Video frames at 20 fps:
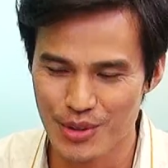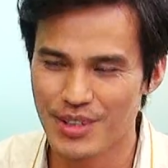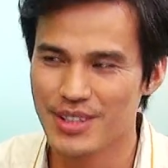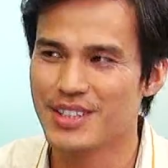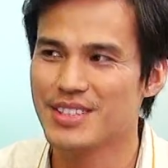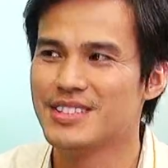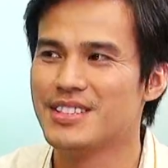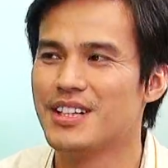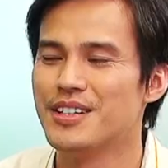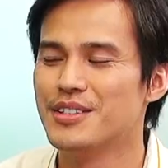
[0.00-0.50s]

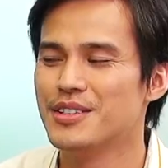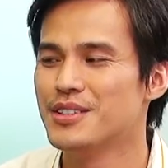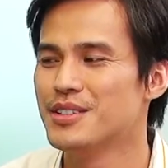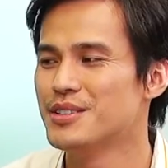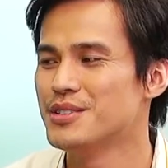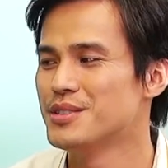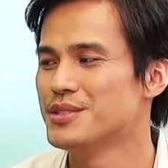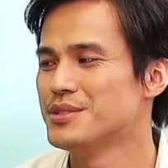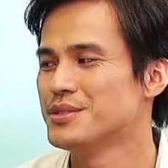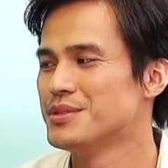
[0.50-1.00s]
对，然
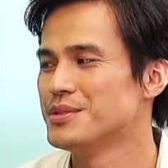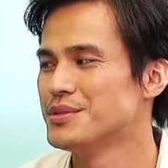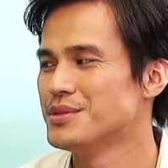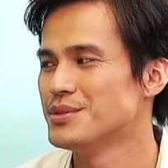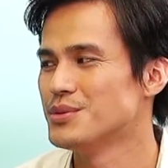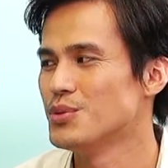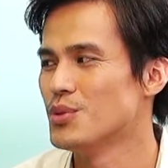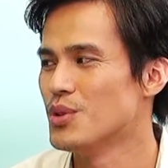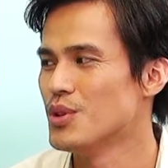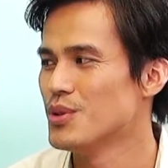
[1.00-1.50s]
后
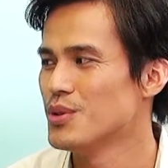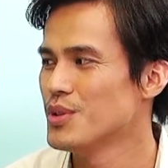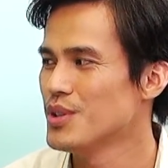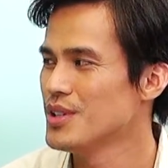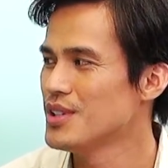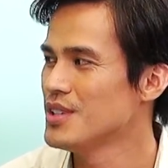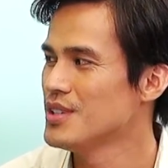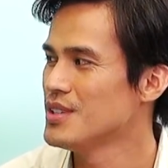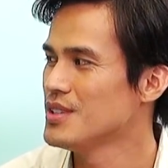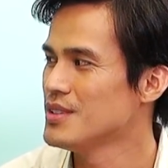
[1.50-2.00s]
我
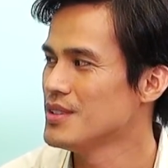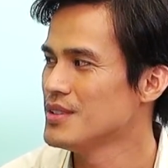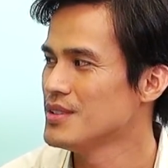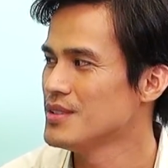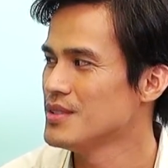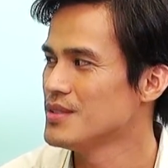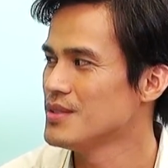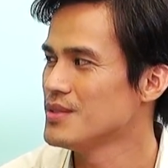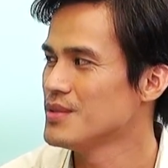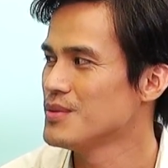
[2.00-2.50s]

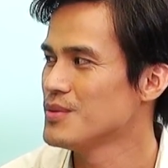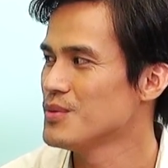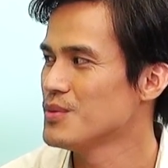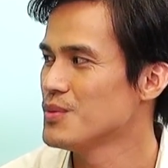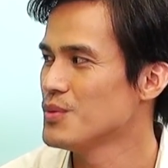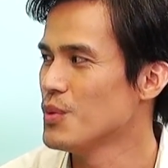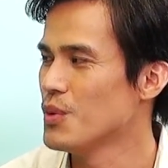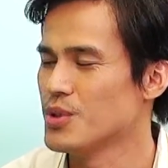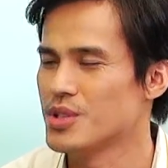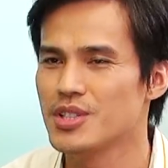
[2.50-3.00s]
会，
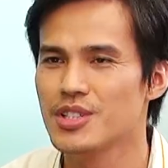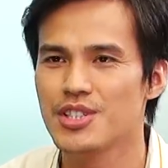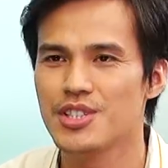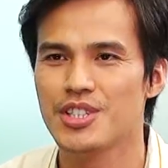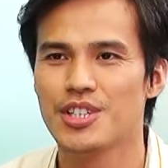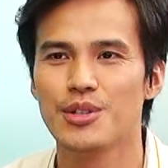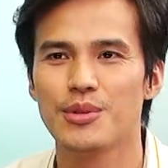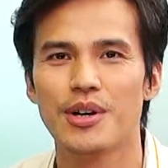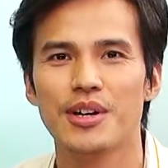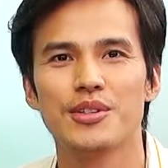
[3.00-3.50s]
我是
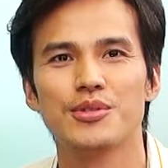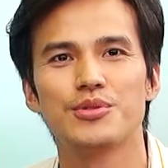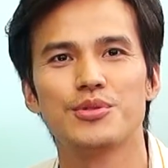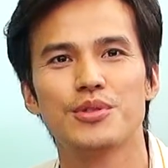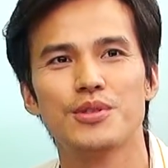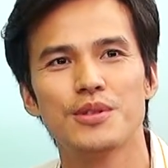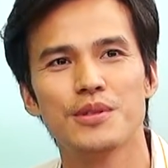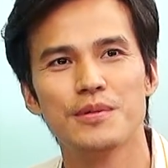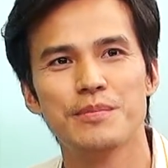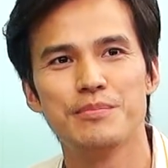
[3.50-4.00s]
希望
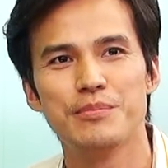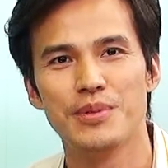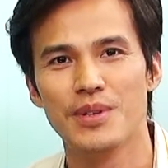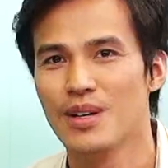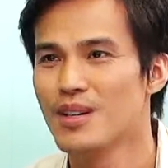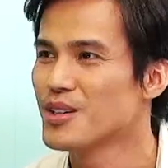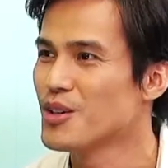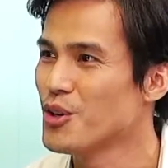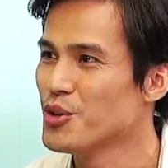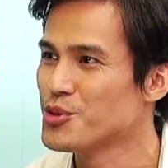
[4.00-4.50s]
说不
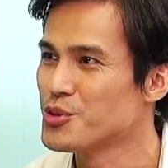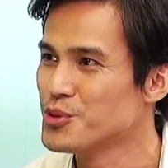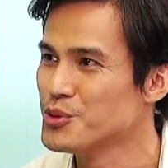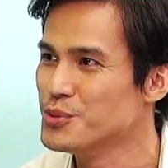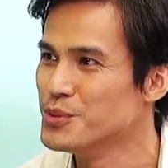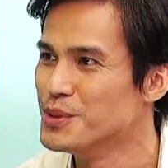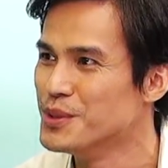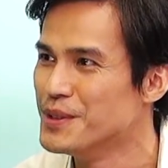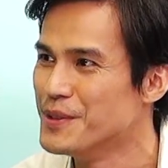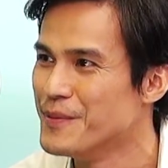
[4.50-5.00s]
要告
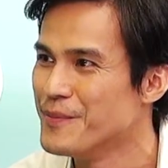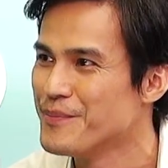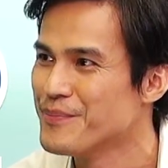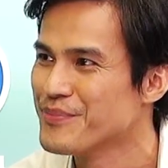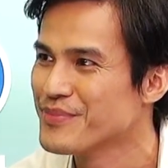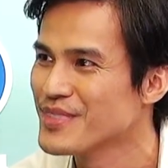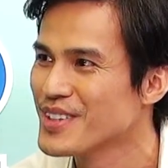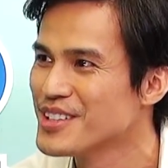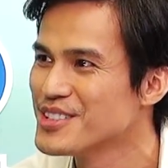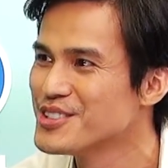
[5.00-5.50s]
诉我，
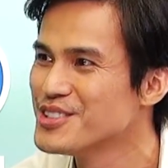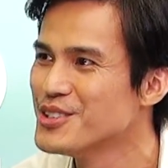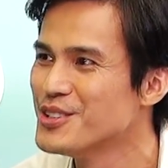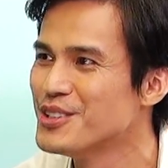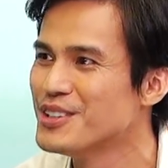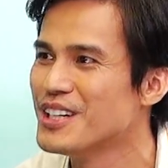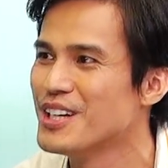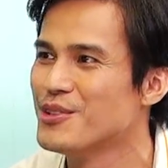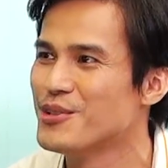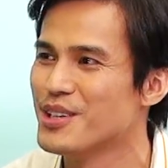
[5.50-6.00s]
但是
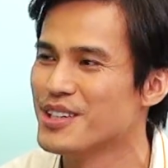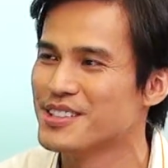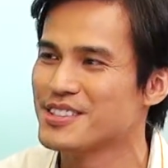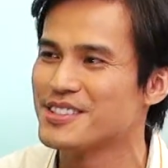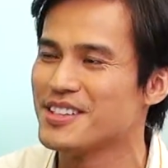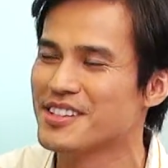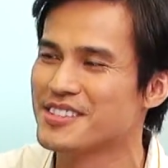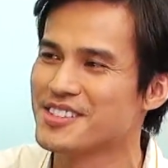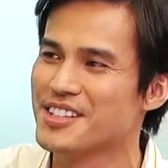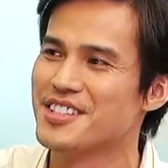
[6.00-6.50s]
后来我要
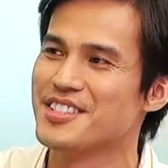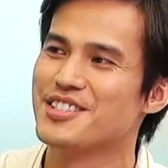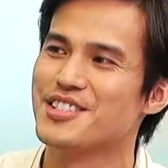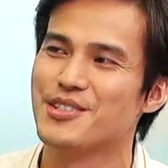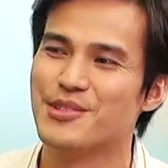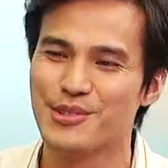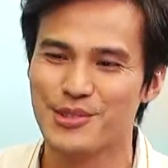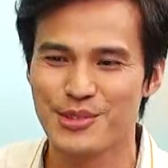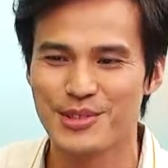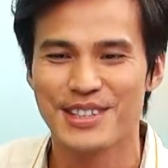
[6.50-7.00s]
上场
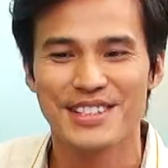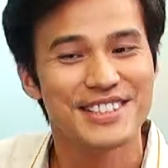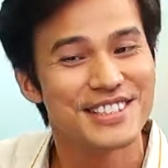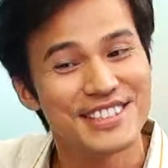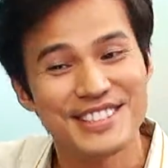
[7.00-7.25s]
前，我突然